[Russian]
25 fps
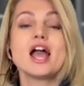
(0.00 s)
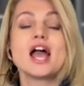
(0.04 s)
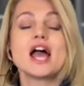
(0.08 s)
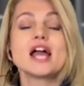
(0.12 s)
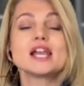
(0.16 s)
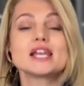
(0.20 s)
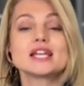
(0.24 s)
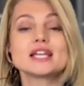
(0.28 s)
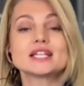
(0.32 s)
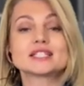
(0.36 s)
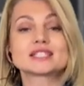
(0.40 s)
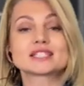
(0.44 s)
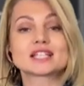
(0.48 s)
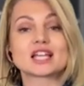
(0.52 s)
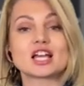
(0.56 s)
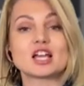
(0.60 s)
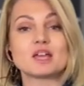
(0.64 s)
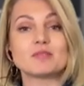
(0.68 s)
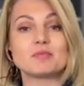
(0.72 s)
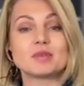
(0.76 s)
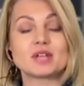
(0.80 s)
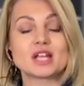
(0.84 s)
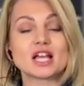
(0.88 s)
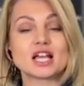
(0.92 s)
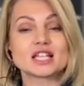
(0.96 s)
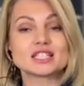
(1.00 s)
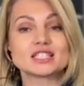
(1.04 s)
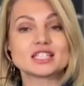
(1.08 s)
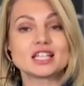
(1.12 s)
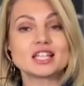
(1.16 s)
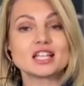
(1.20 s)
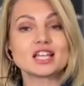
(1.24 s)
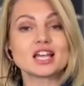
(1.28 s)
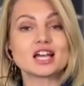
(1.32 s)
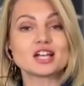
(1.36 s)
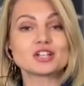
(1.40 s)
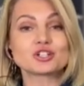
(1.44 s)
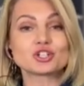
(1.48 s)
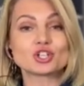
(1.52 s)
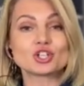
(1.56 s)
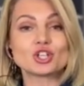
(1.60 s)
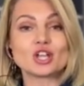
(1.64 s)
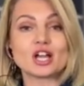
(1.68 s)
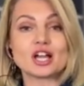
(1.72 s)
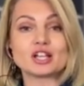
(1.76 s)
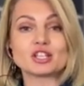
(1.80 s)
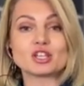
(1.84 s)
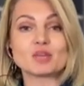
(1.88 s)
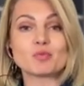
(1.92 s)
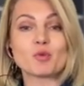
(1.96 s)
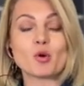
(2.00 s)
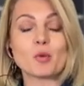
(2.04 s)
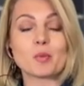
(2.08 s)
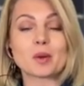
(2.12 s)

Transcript: Резкая переоценка ожиданий по